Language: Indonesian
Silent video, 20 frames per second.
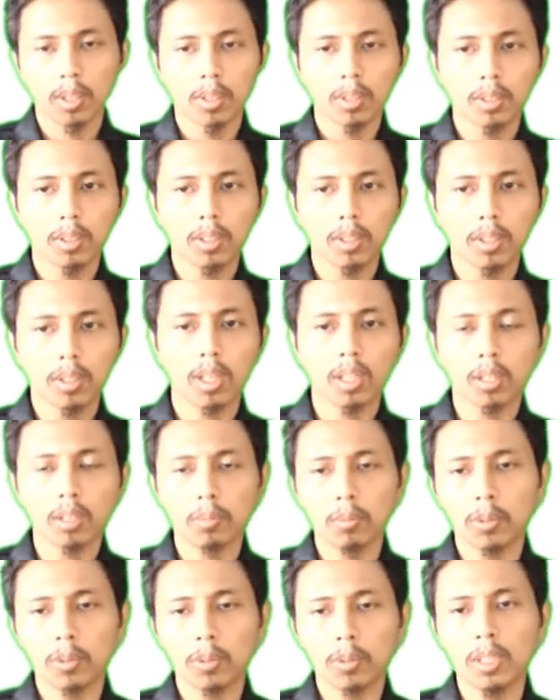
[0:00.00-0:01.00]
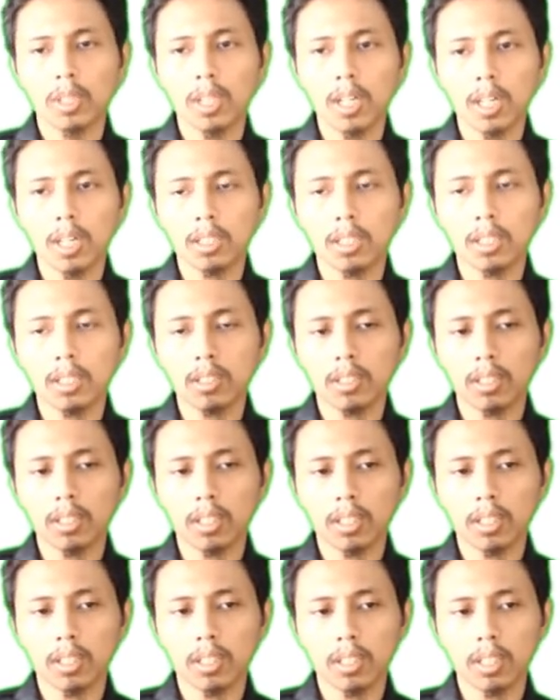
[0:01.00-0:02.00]
Oke, kemudian
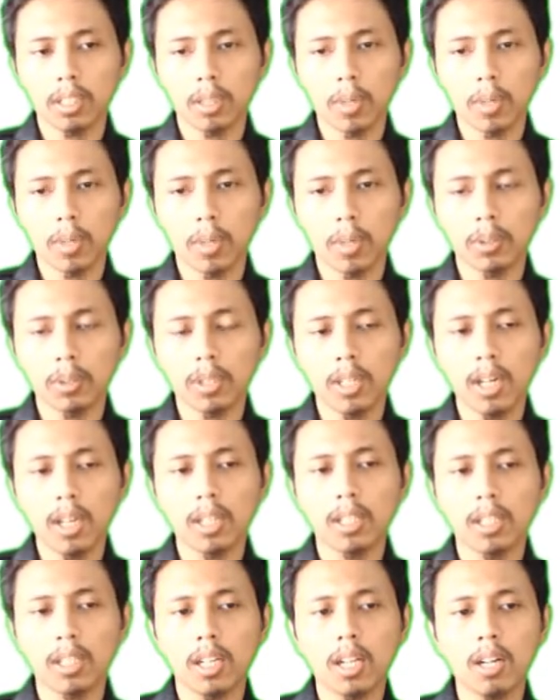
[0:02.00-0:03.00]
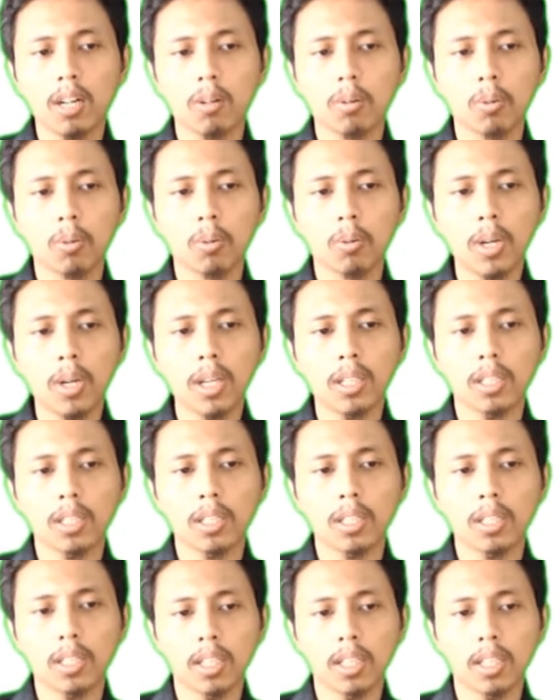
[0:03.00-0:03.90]
eh, yang berikutnya adalah ukuran,